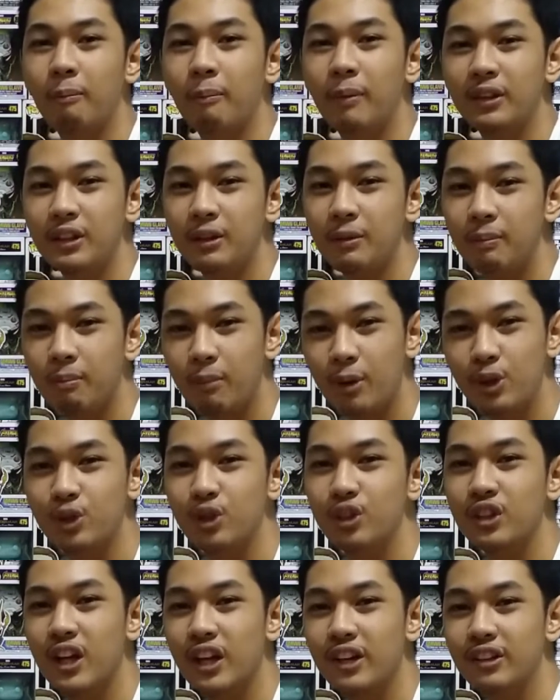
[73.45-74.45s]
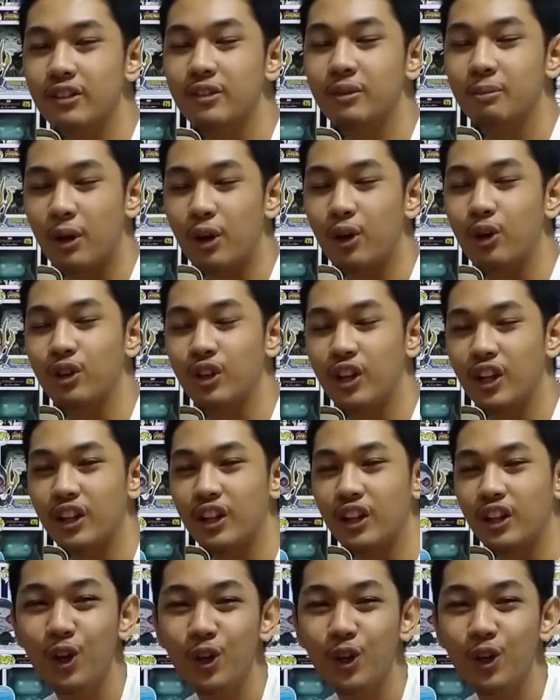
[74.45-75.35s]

Pati merchandises meron din.